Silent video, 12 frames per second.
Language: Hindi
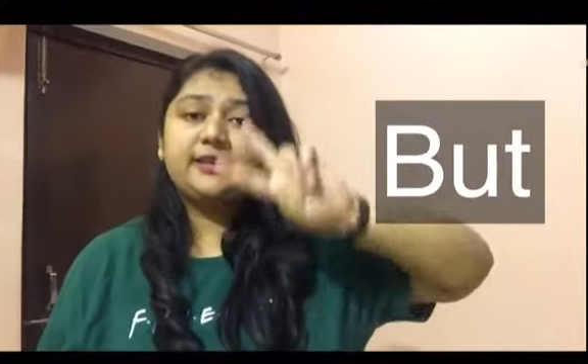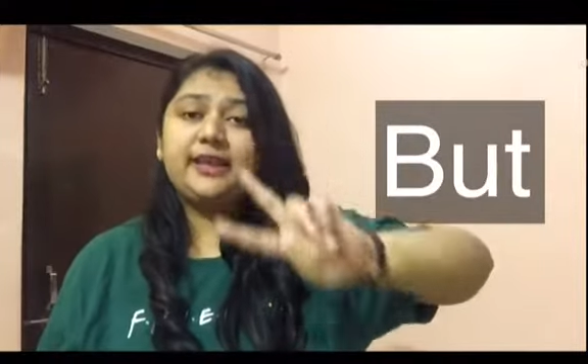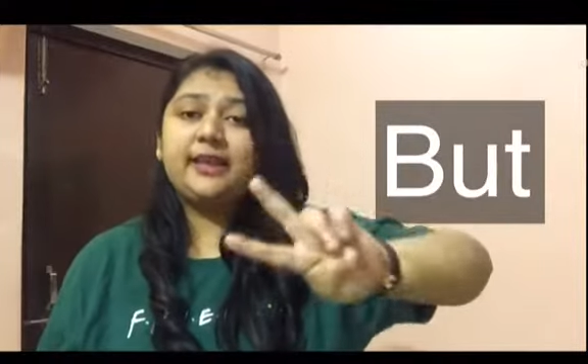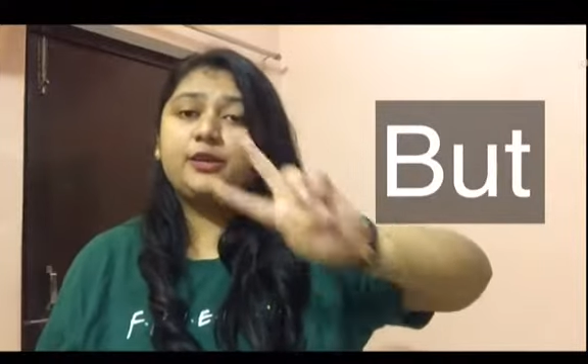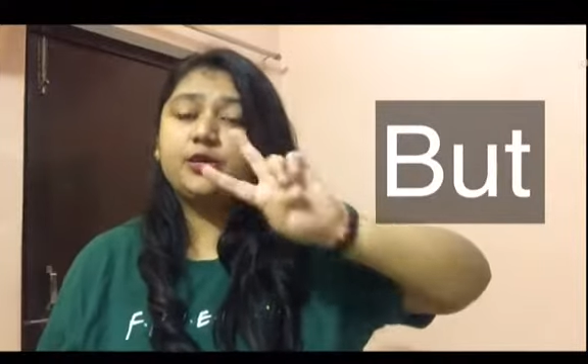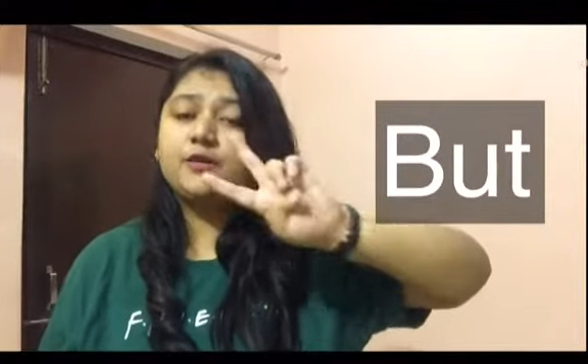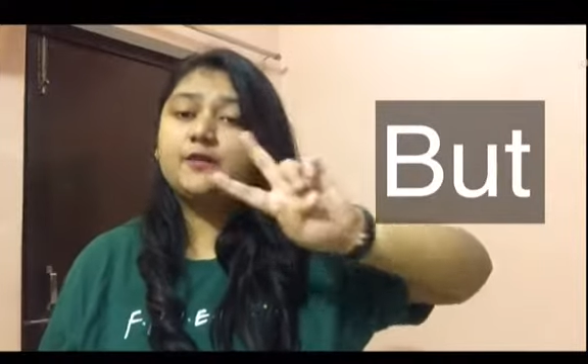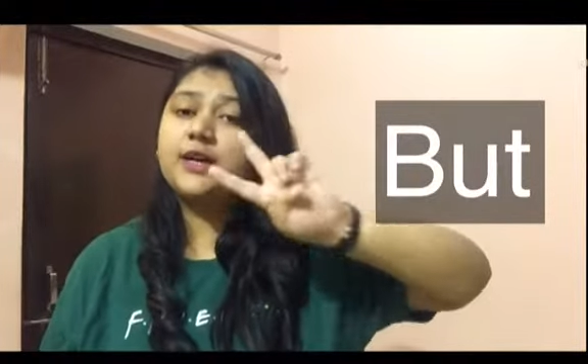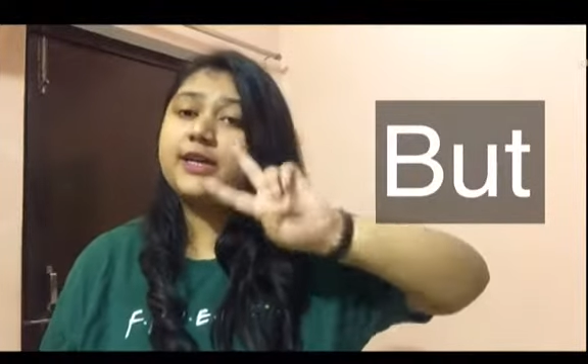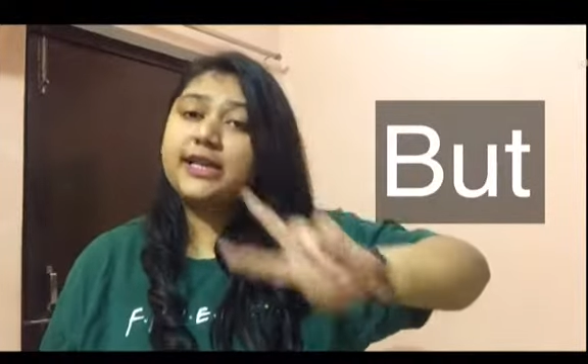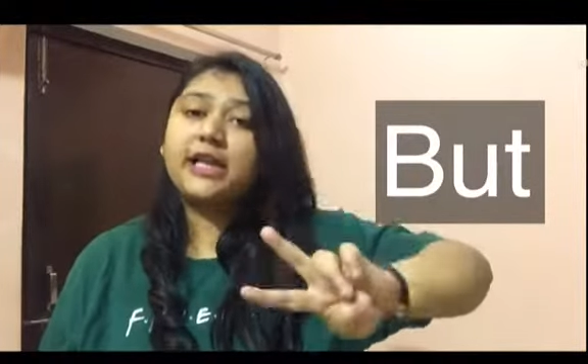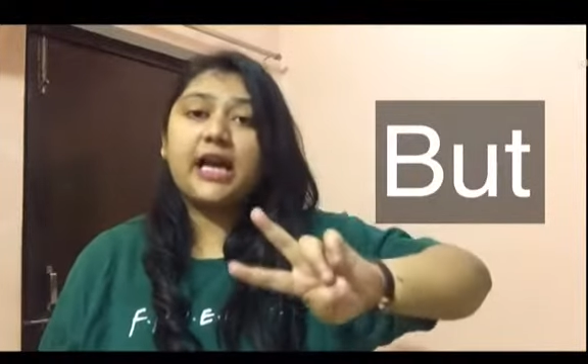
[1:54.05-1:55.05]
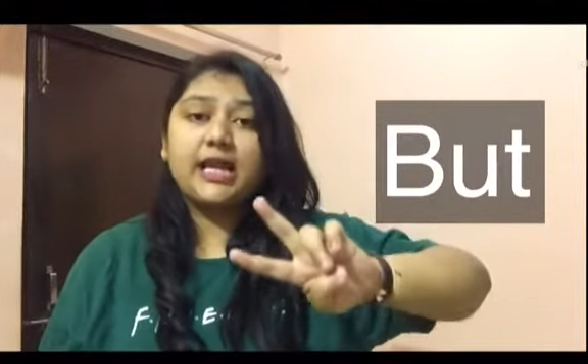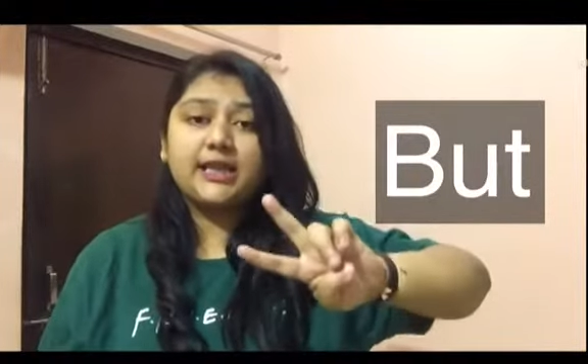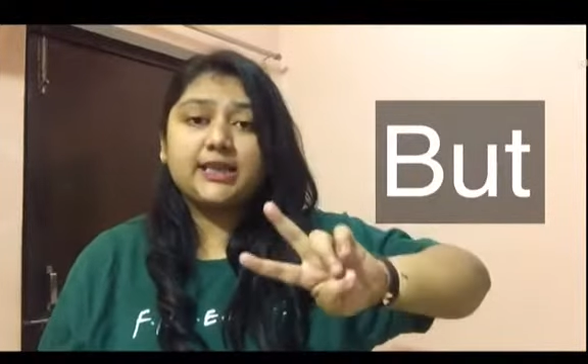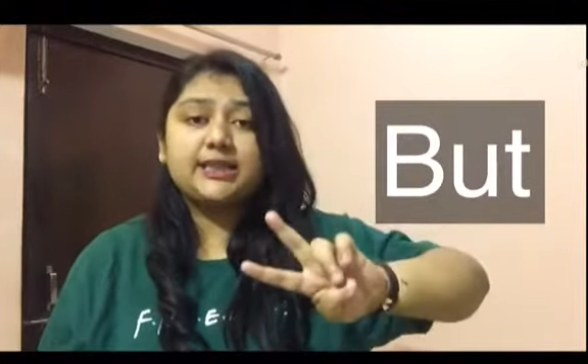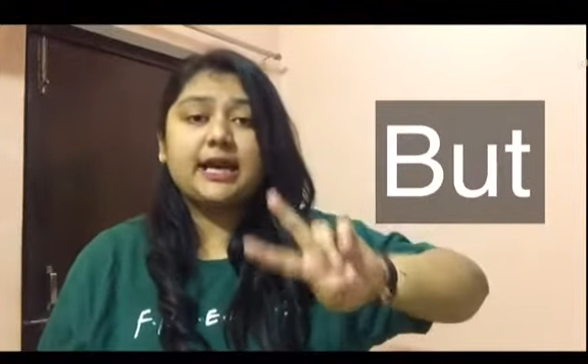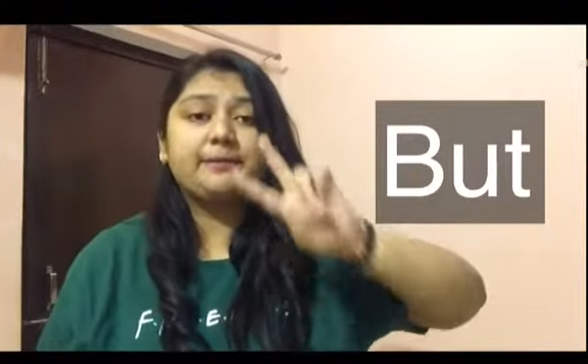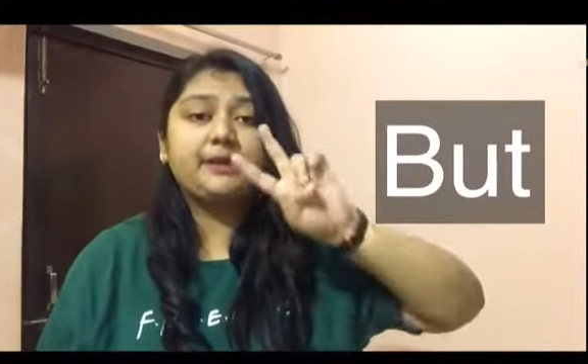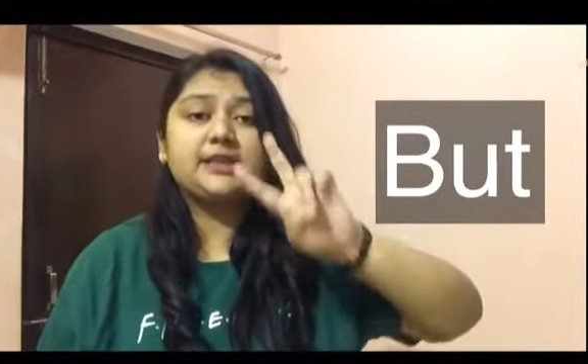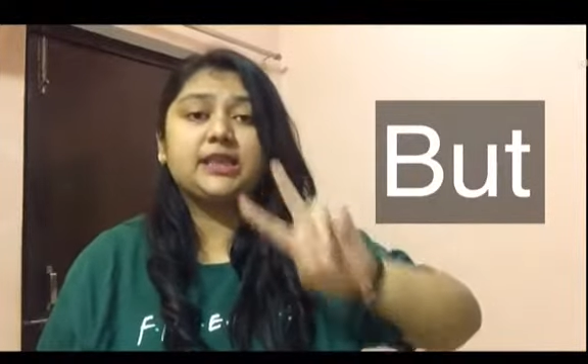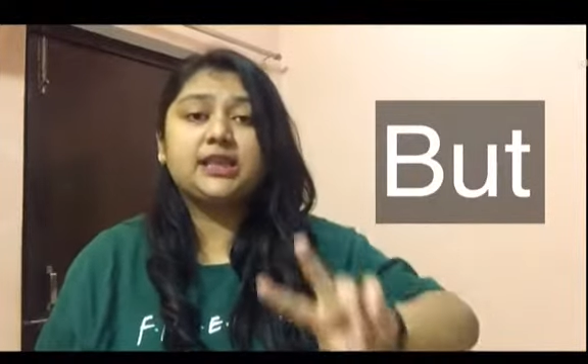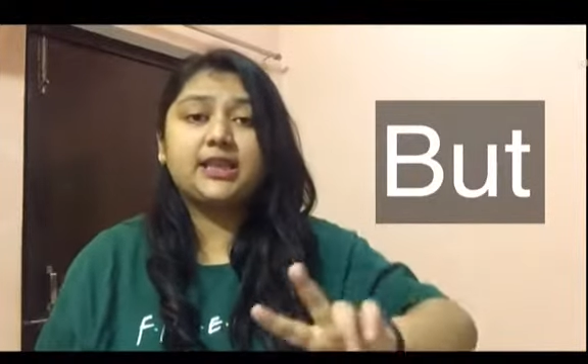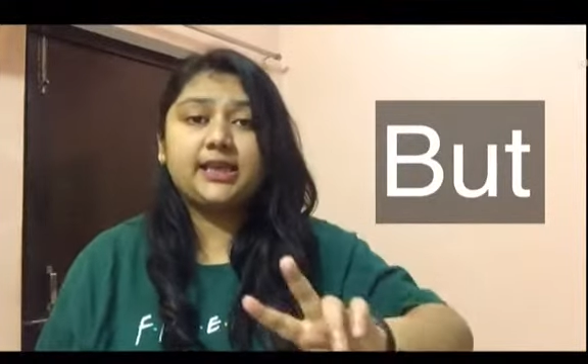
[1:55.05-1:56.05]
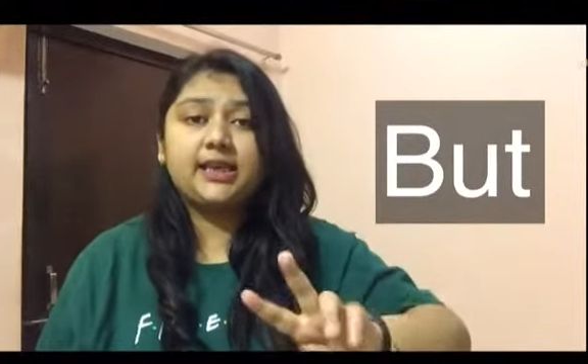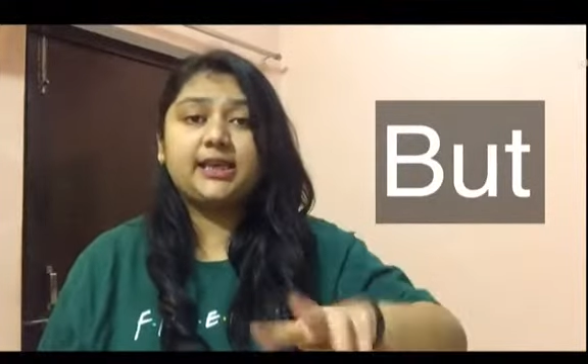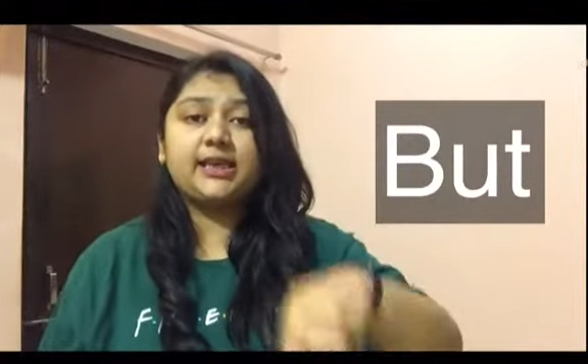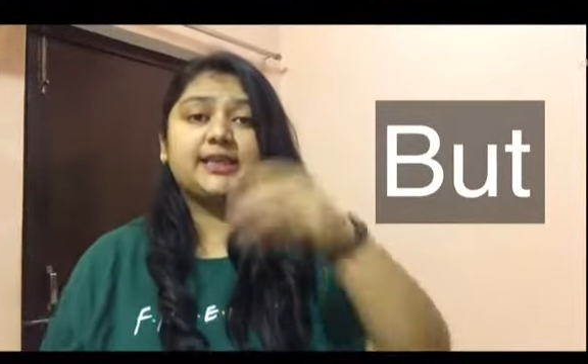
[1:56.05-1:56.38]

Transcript: ये दो वर्ड निकालने से आपकी जिंदगी